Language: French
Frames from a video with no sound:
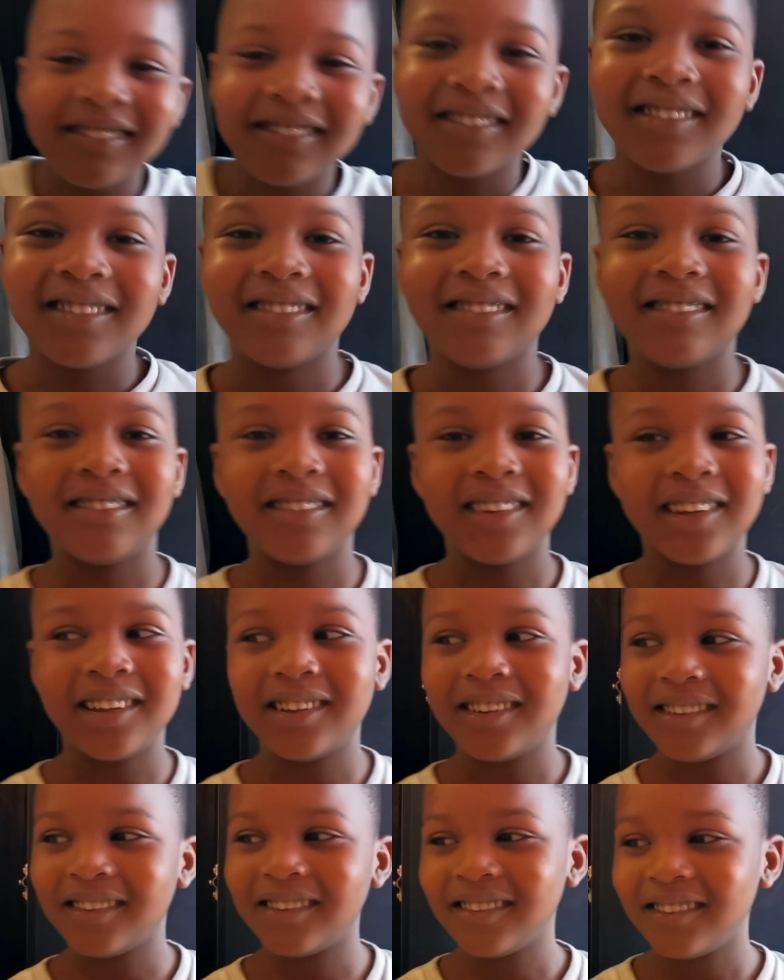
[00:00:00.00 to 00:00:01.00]
chanson.
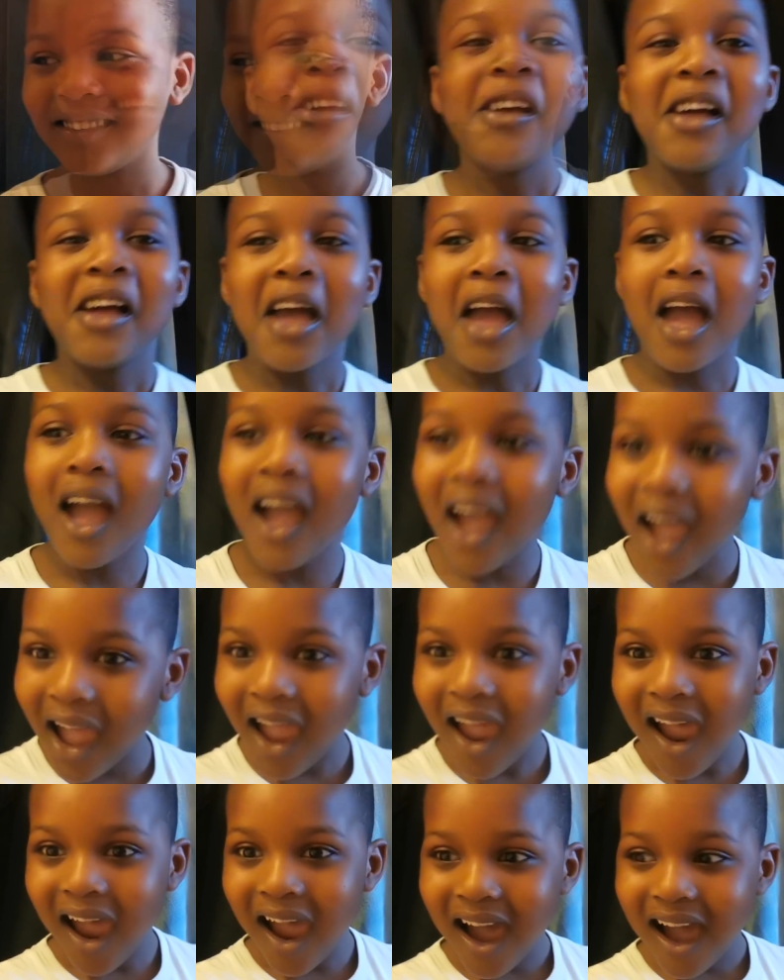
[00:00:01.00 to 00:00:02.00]

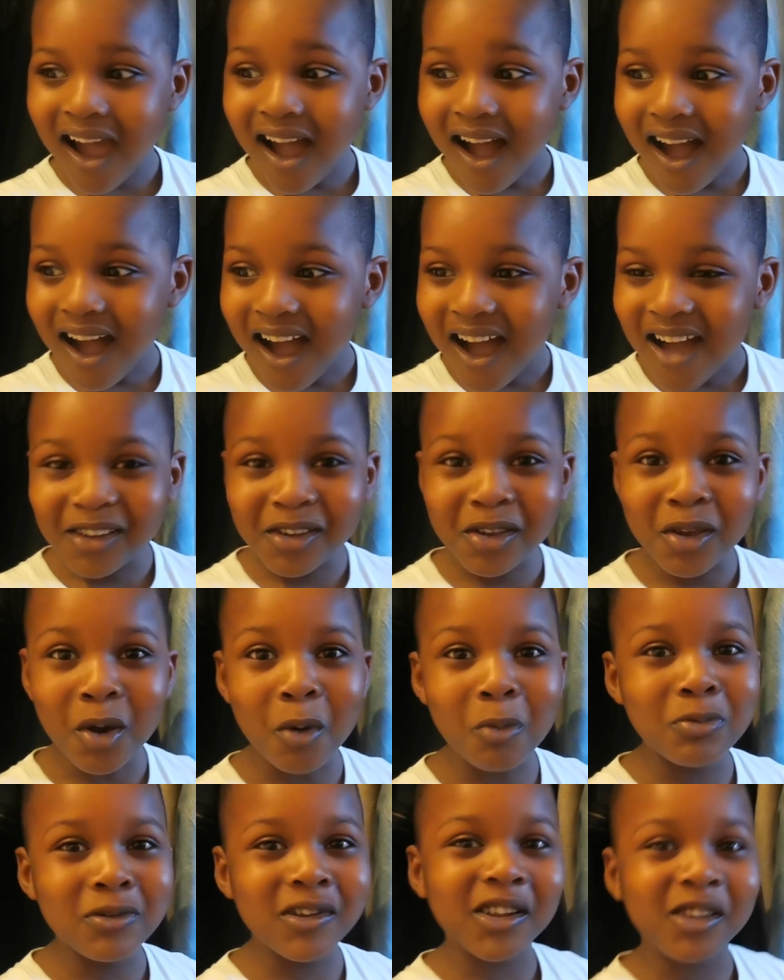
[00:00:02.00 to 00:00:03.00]
Eh, j'ai
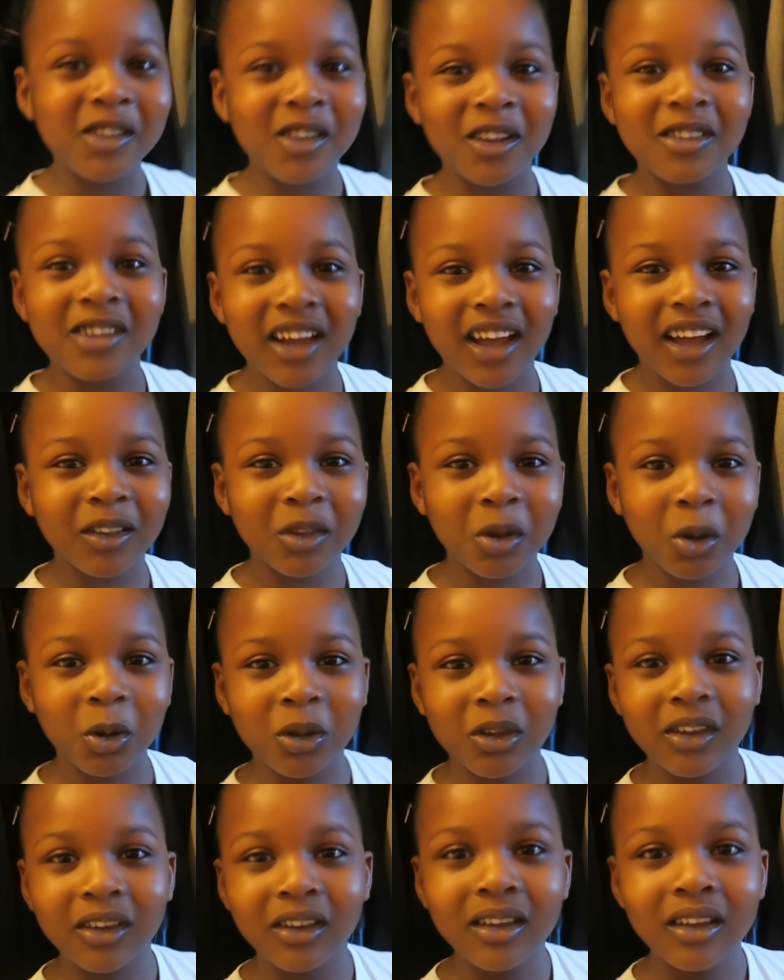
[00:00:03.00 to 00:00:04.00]
oublié de dire un
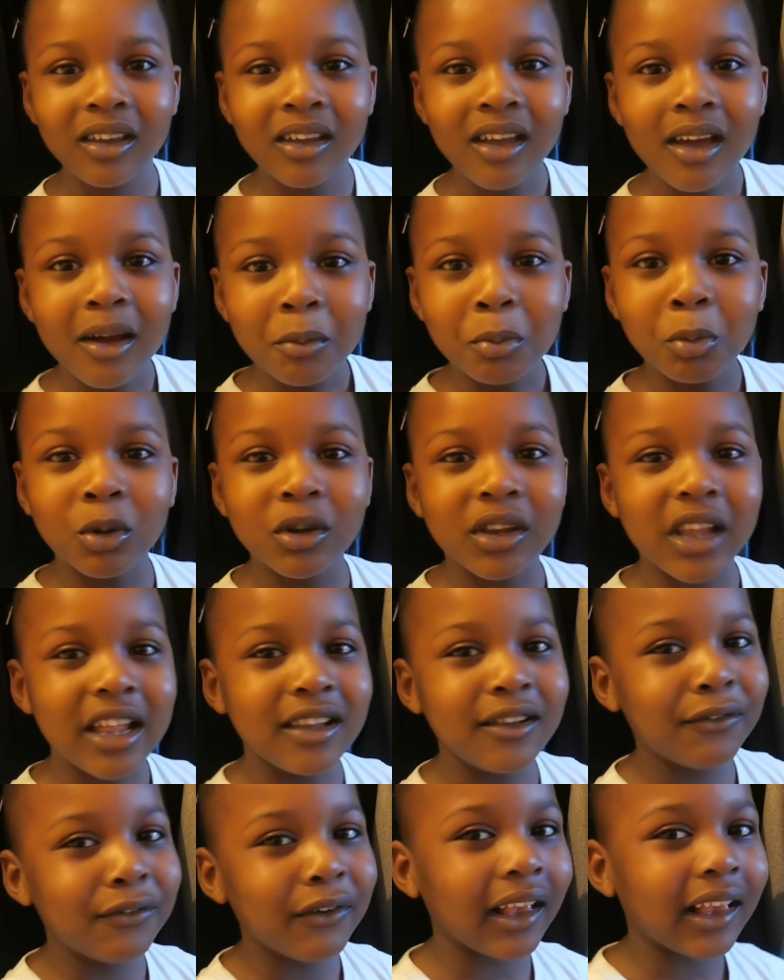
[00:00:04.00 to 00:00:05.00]
truc. Mon
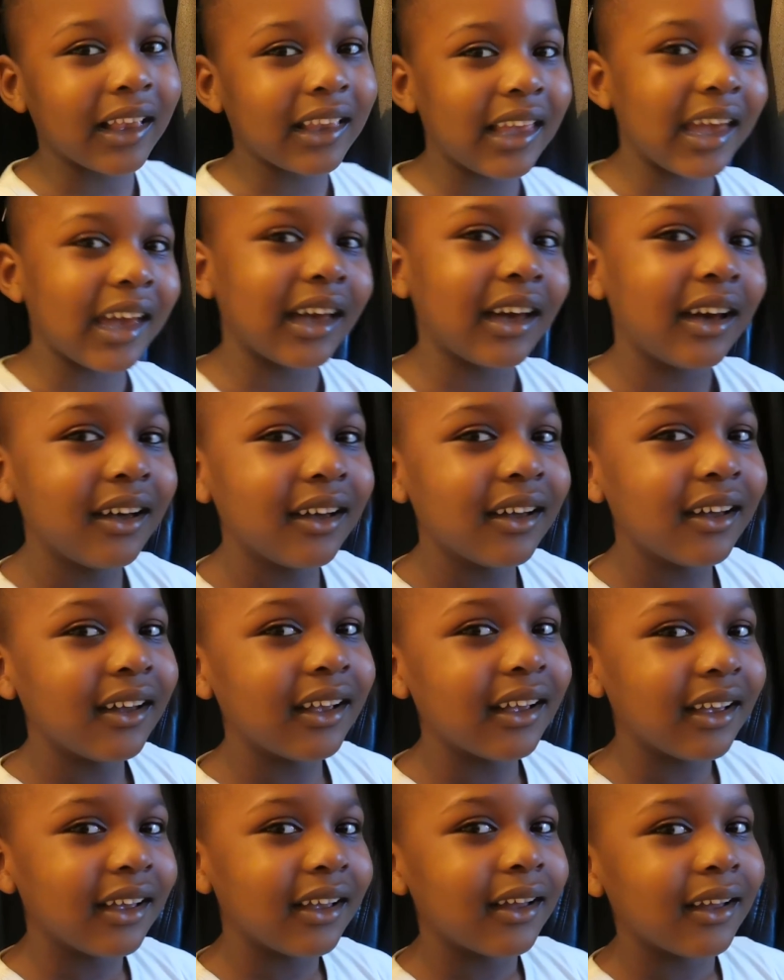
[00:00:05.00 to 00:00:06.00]
anniversaire,
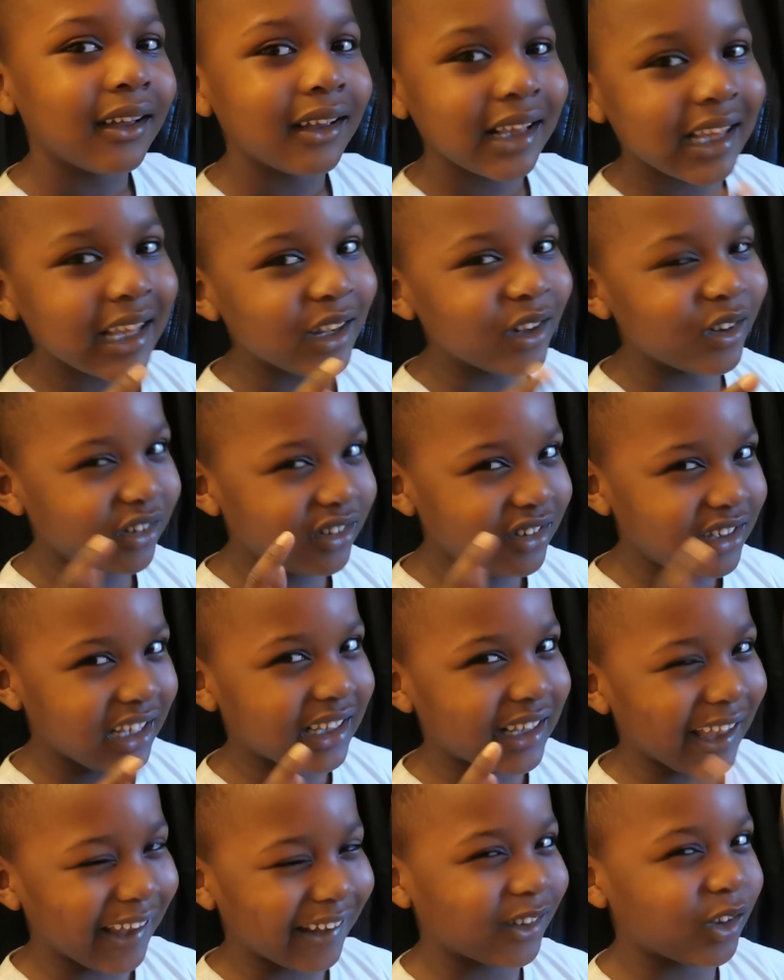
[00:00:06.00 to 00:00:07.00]
c'est le
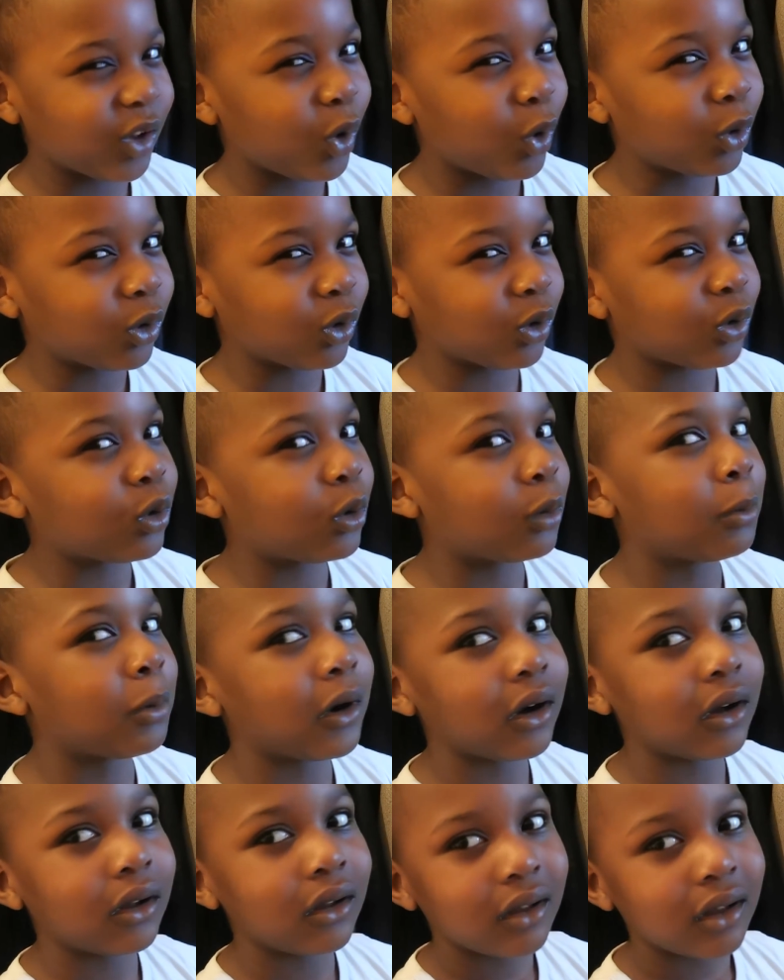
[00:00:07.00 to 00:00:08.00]
17
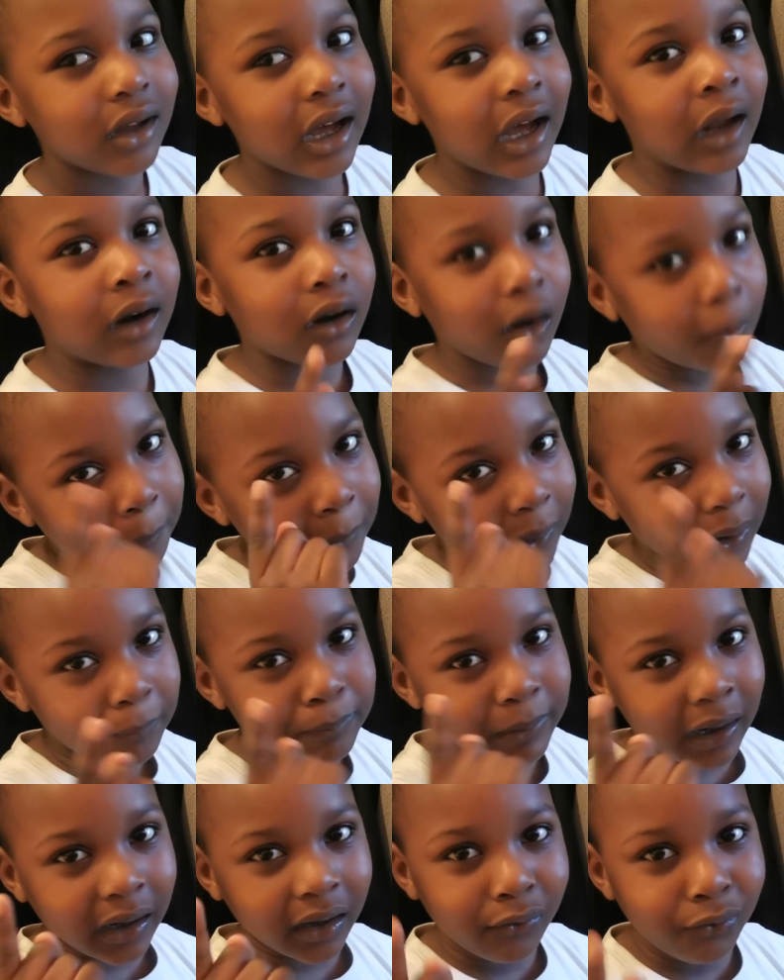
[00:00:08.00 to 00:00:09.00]
octobre. Alors
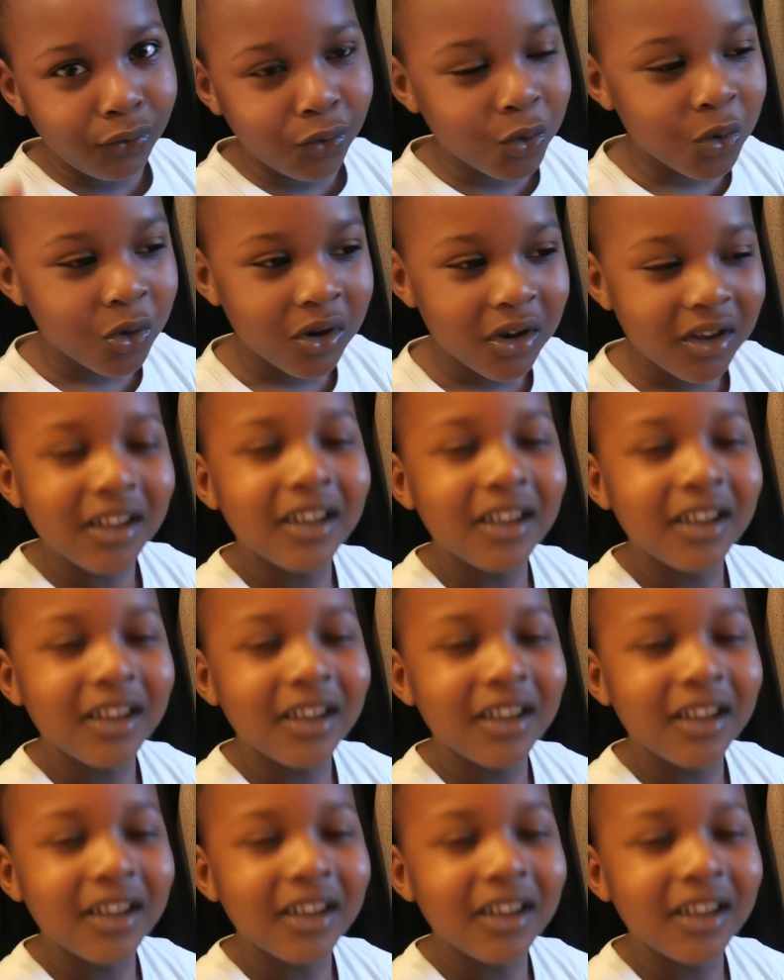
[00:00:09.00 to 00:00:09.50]
préparez-vous.